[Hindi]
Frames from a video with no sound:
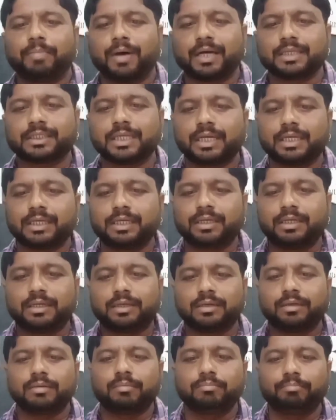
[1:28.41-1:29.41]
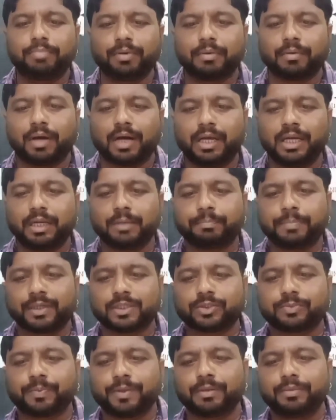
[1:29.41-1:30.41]
भाषा के व्यवहारिक
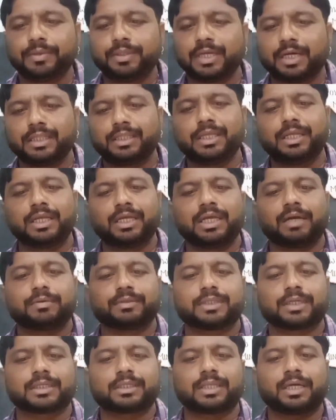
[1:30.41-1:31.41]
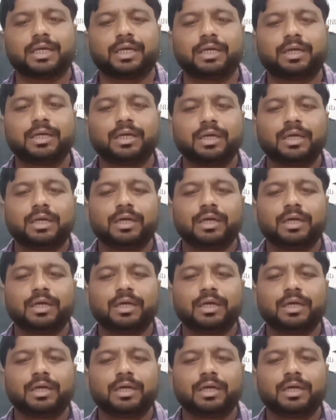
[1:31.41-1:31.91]
पक्ष पर भी ध्यान देने की आवश्यकता है